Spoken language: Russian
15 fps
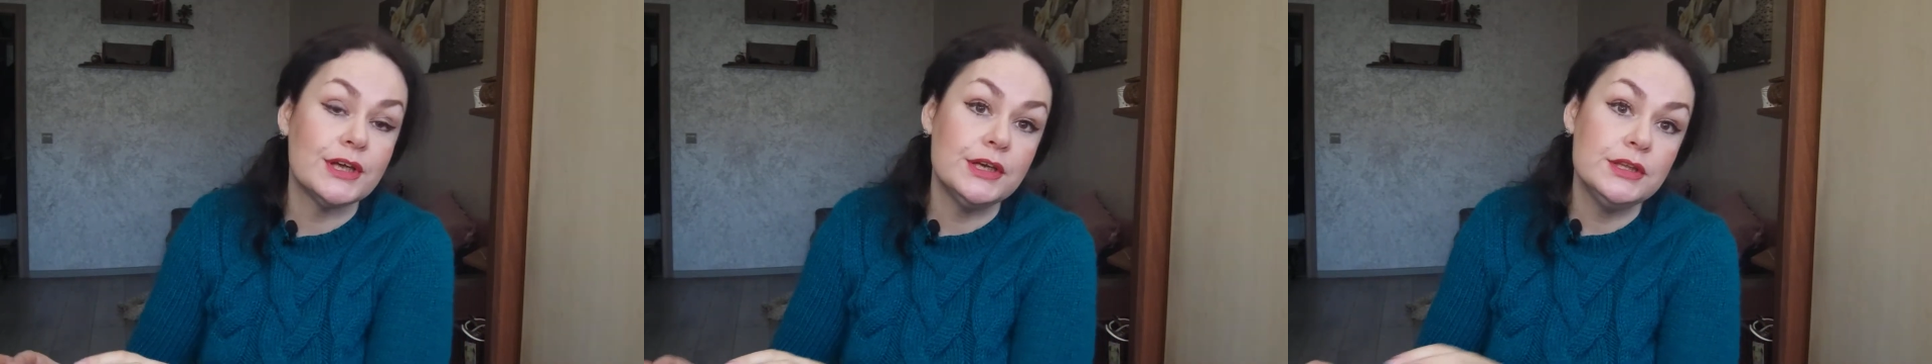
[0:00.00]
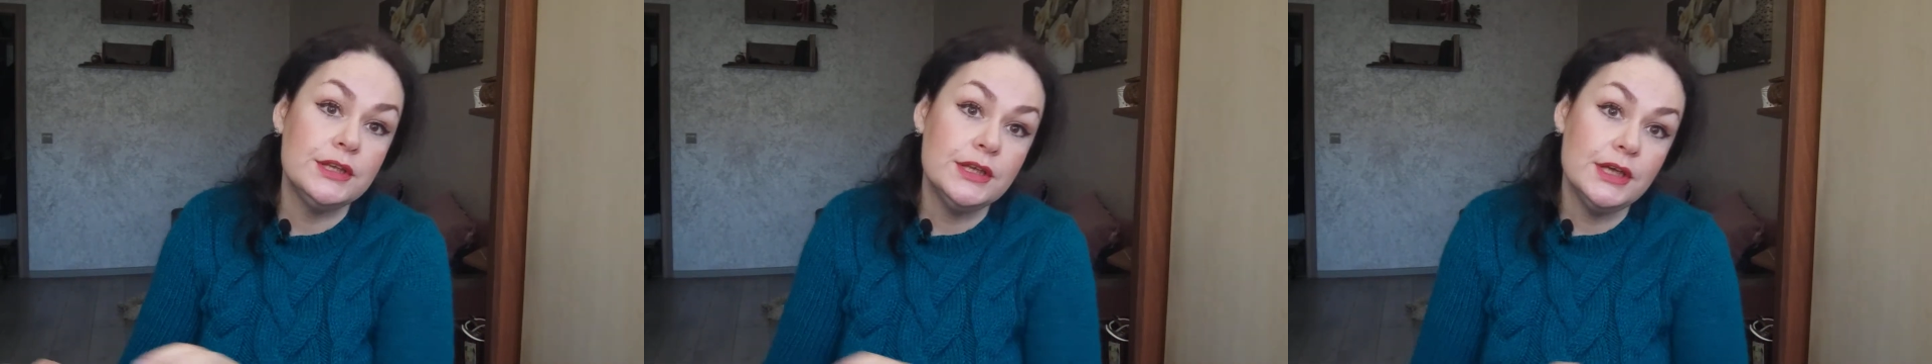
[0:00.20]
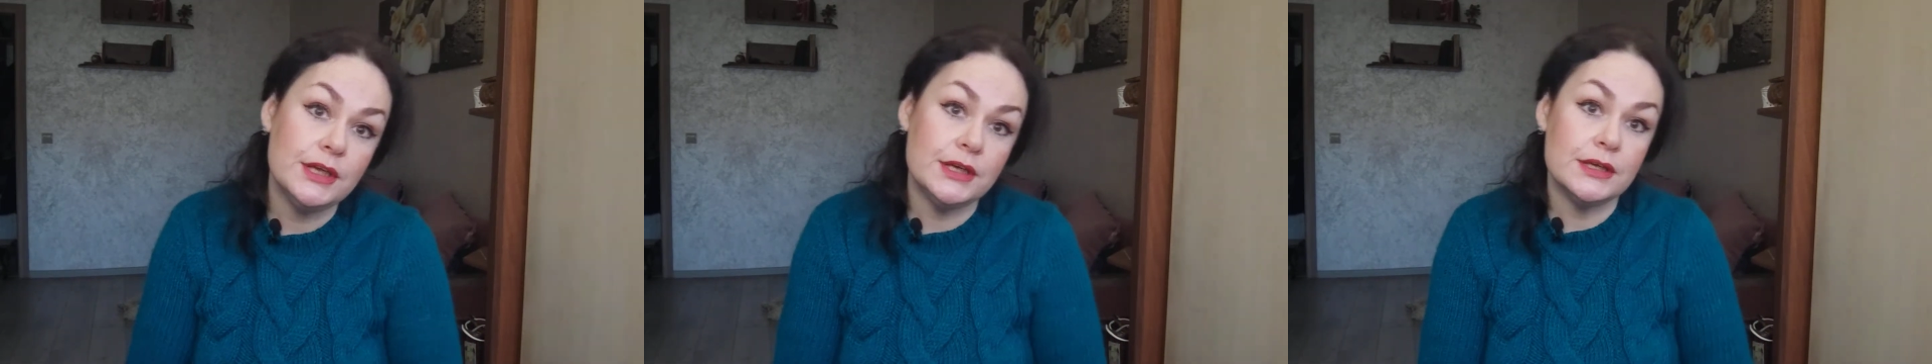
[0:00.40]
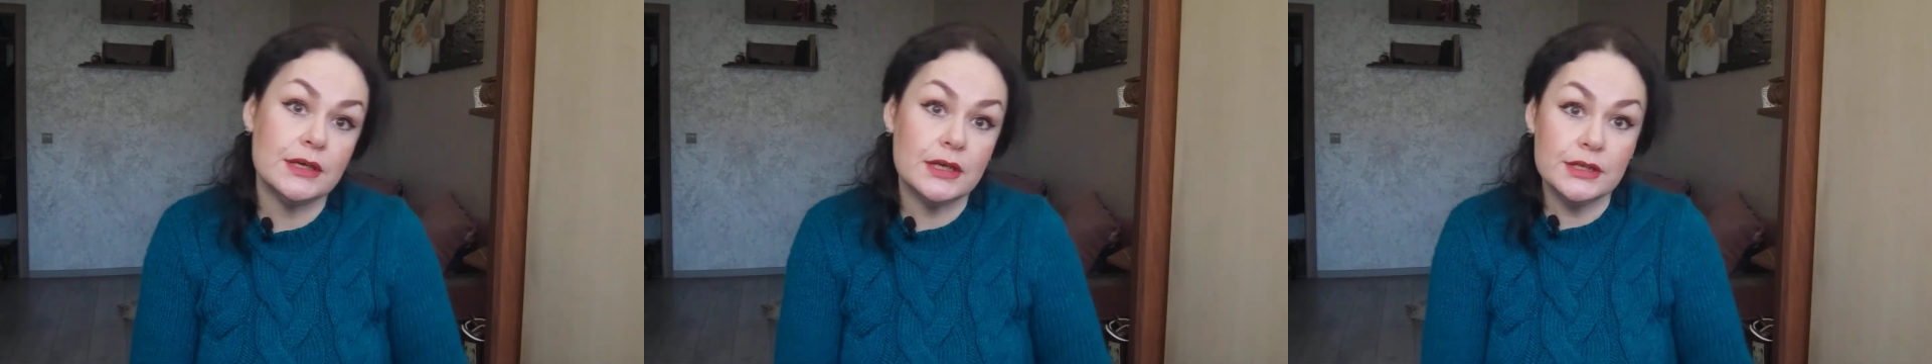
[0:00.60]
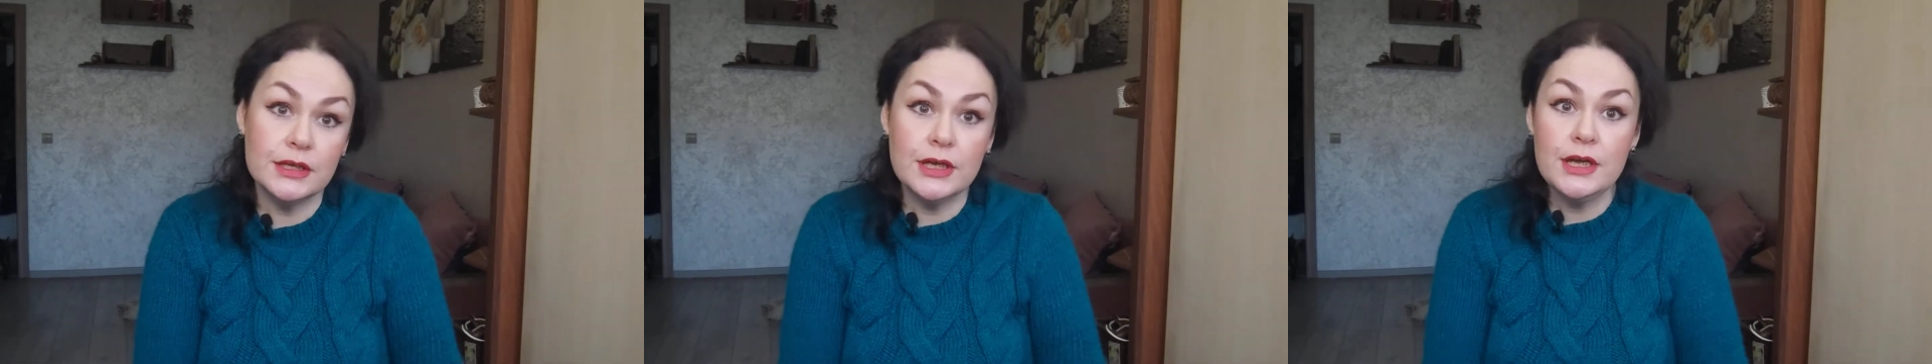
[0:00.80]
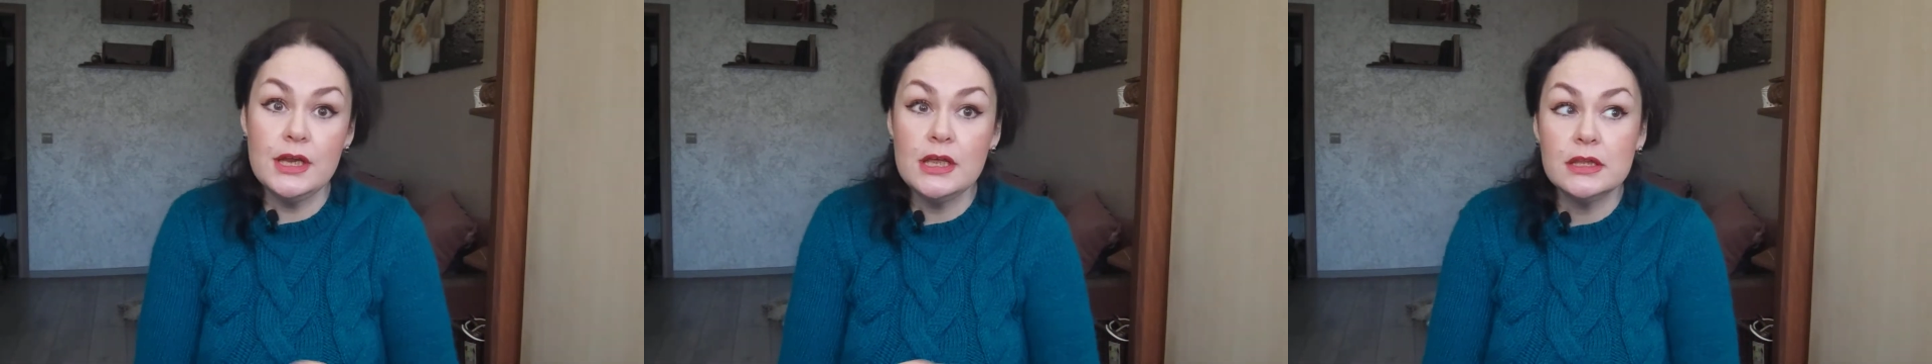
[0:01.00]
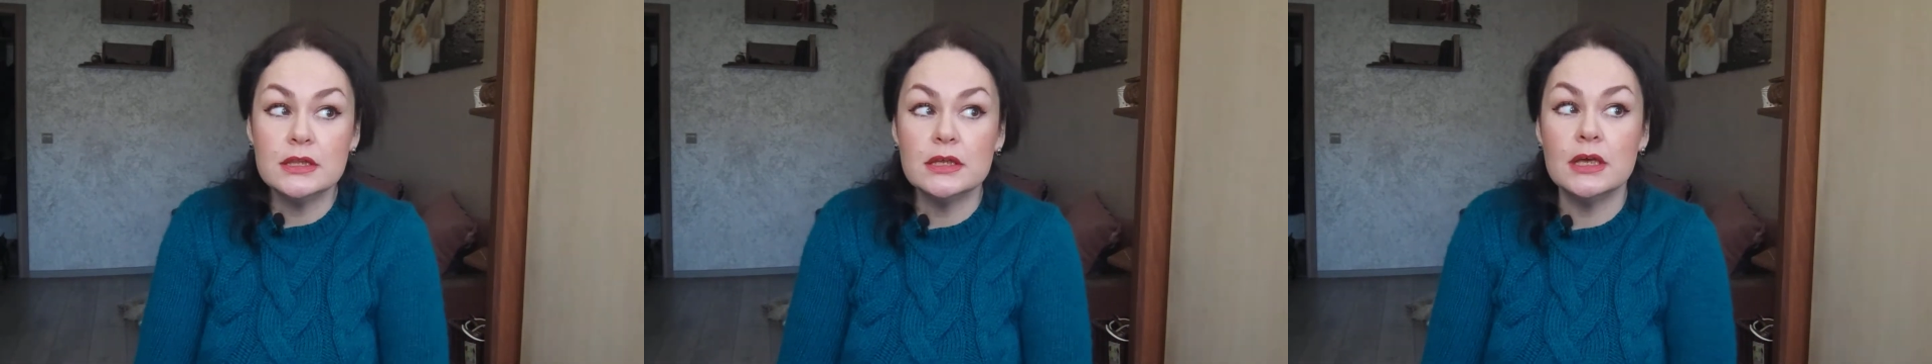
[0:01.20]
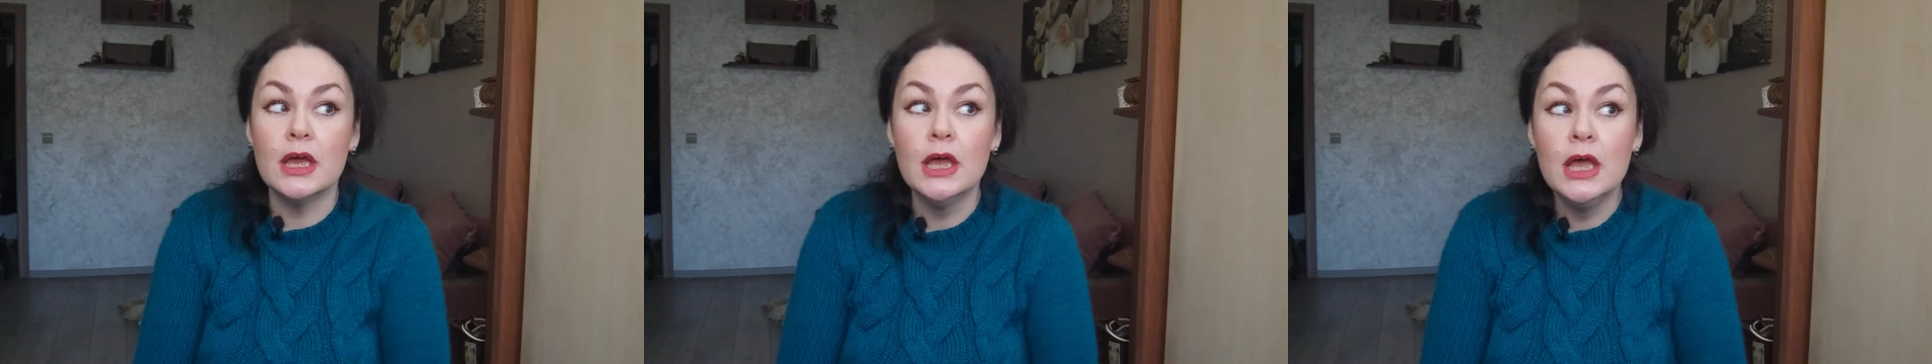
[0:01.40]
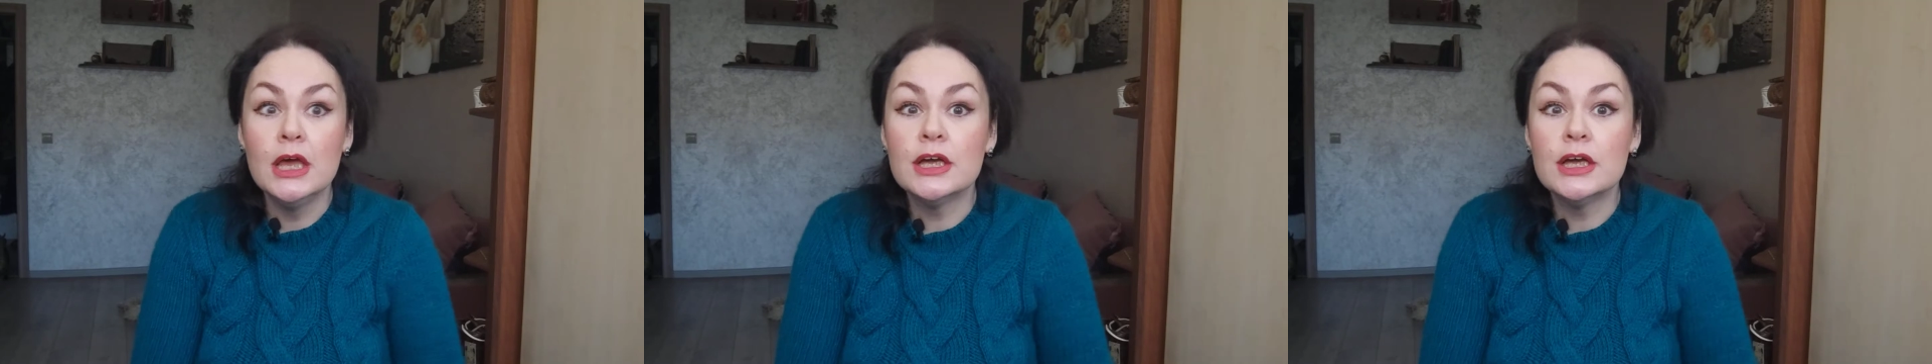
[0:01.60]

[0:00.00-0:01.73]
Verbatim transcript: критерии, конкретные.